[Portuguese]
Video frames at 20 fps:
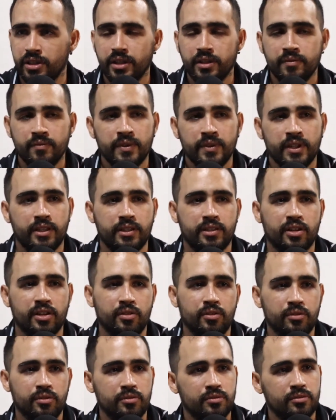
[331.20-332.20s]
Sim.
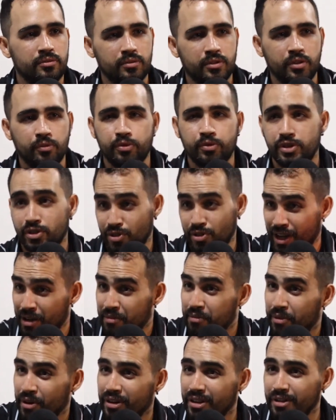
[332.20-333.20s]
Então eu podia jogar
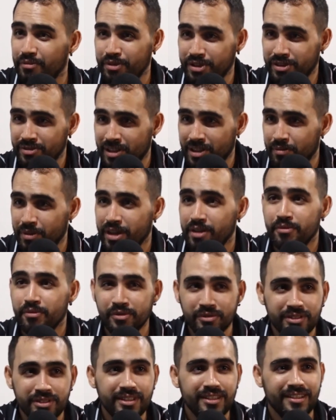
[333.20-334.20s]
bola, eu podia usar
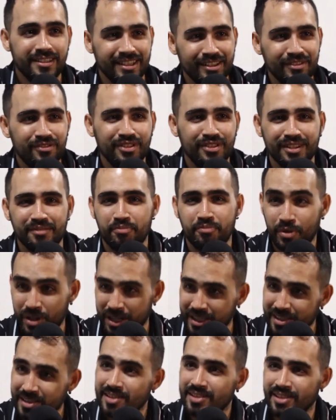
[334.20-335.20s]
bermuda, enfim. Por
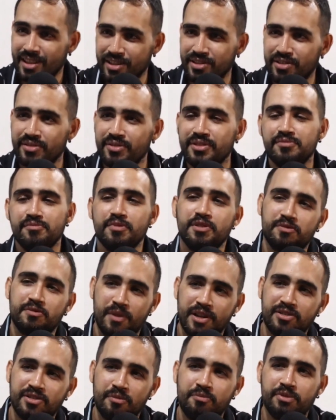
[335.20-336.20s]
essas questões, meus
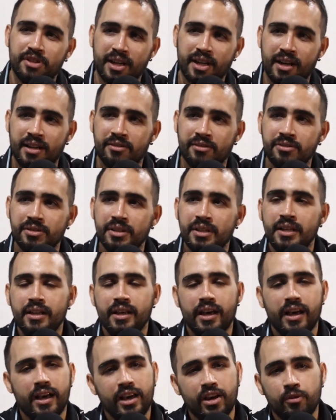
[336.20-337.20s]
pais optaram,
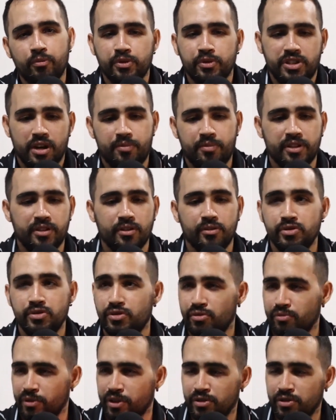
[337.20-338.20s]
é, eu podia aprender um
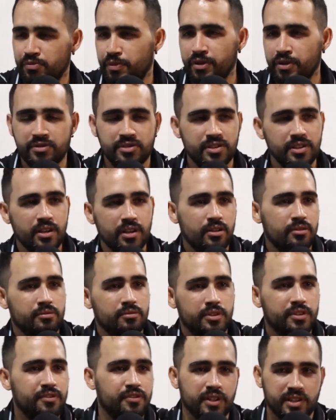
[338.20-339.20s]
instrumento de percussão,
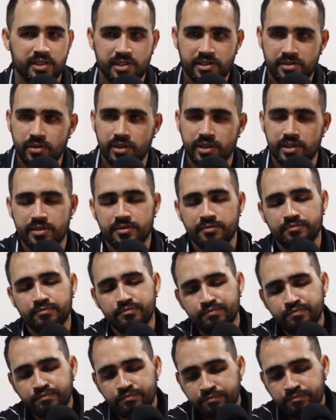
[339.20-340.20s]
enfim, essas coisas.
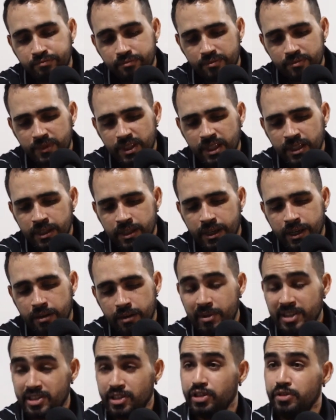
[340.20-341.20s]
Era
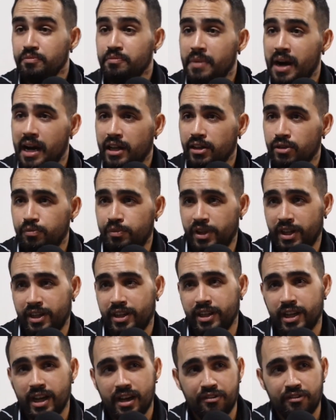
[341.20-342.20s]
mais animado para
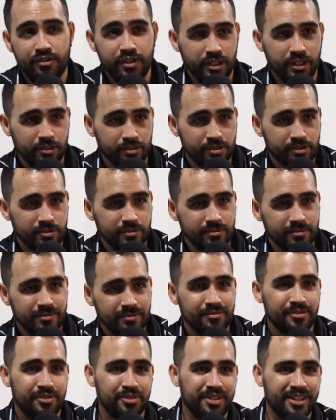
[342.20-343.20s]
criar filhos
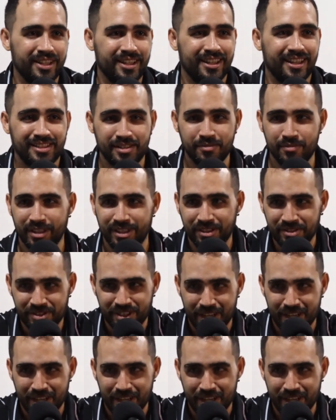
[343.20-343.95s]
do que a Assembleia de Deus, que era